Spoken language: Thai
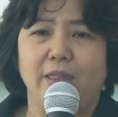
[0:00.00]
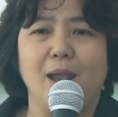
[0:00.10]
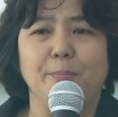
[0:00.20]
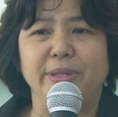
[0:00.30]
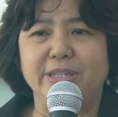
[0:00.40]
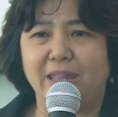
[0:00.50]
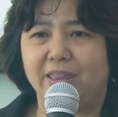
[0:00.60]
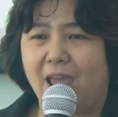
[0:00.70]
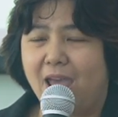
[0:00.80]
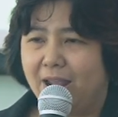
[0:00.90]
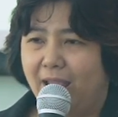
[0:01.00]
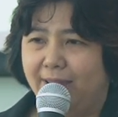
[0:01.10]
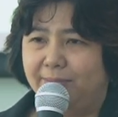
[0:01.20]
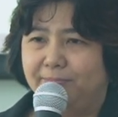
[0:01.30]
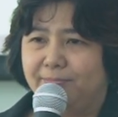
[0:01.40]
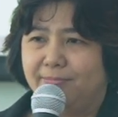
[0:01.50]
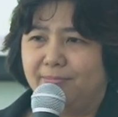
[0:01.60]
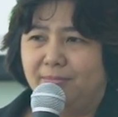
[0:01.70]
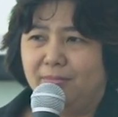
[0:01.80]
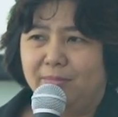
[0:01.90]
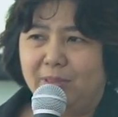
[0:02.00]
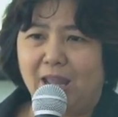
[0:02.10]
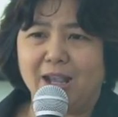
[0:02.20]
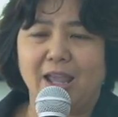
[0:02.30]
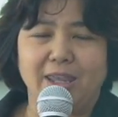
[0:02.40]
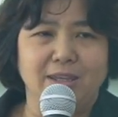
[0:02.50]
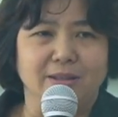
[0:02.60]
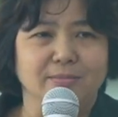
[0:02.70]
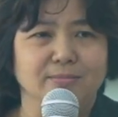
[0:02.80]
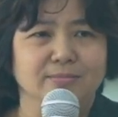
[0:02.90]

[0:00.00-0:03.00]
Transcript: นั่งประจันหน้ากันนั่งให้อีก